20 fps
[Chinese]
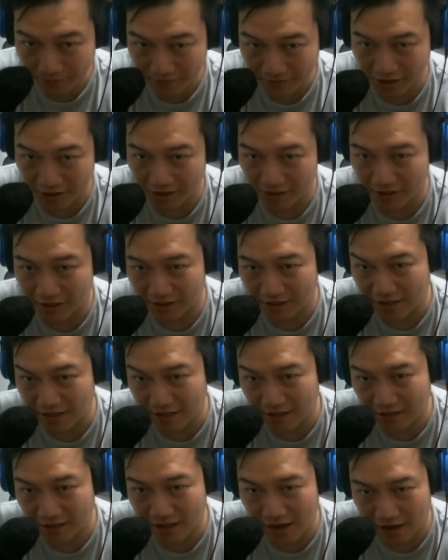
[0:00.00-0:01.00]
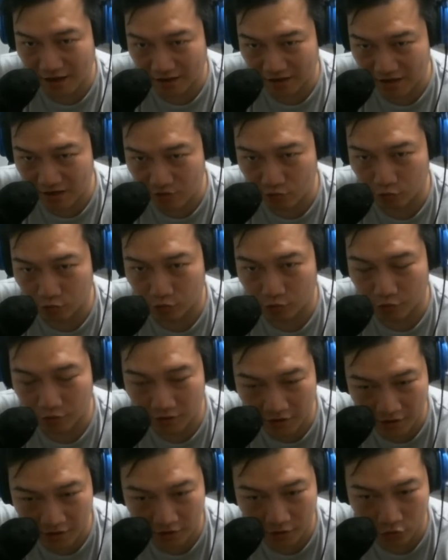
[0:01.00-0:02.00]
这是一个 T 四 让 T 五
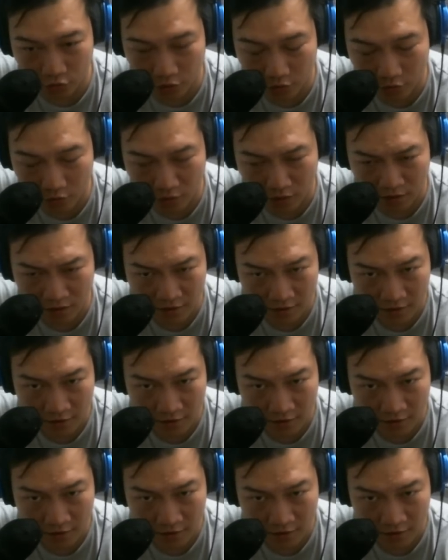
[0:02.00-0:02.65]
吞的状况，